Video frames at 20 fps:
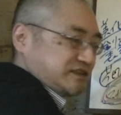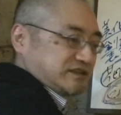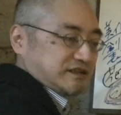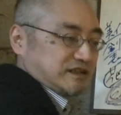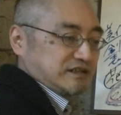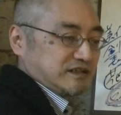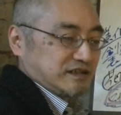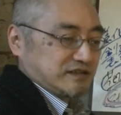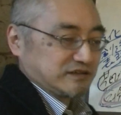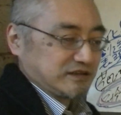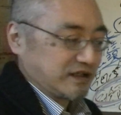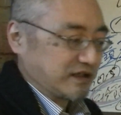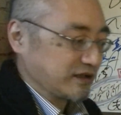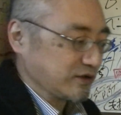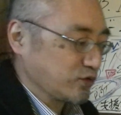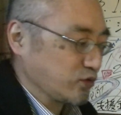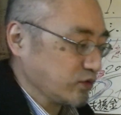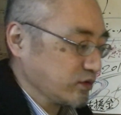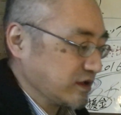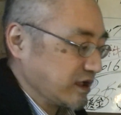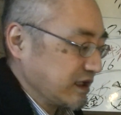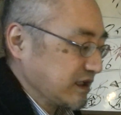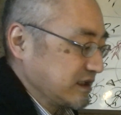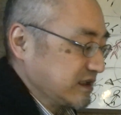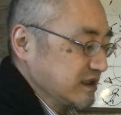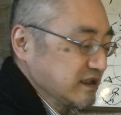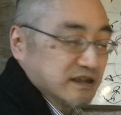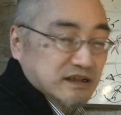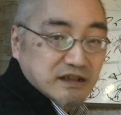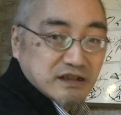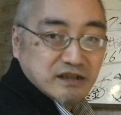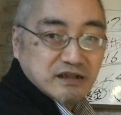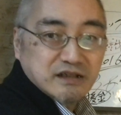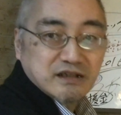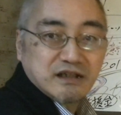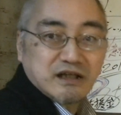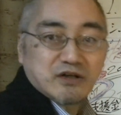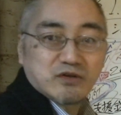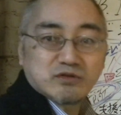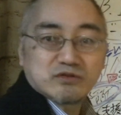実験なんだから今回
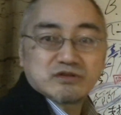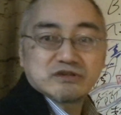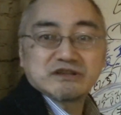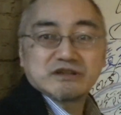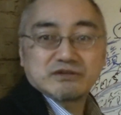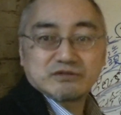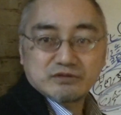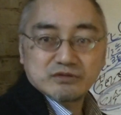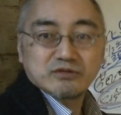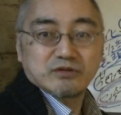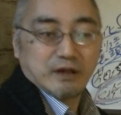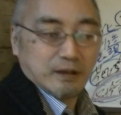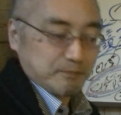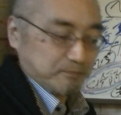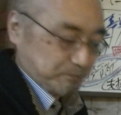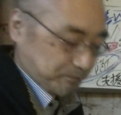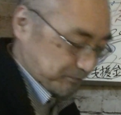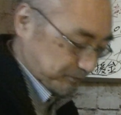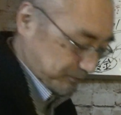やろうとしてることは。